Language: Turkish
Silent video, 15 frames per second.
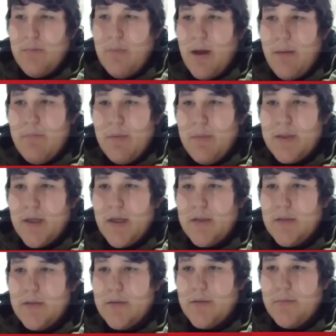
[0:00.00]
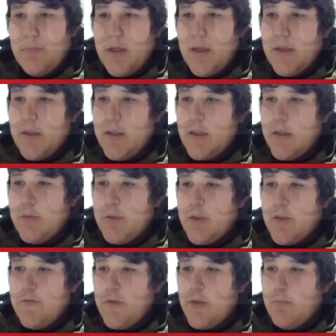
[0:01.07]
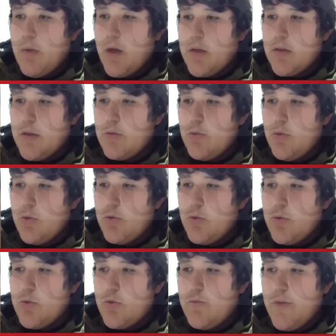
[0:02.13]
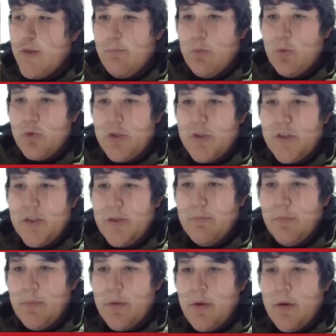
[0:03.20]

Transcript: Ben Mehmet Aydın. Bilindiği gibi Çiftlik Bank'ın kurucusu ve mucidiyim.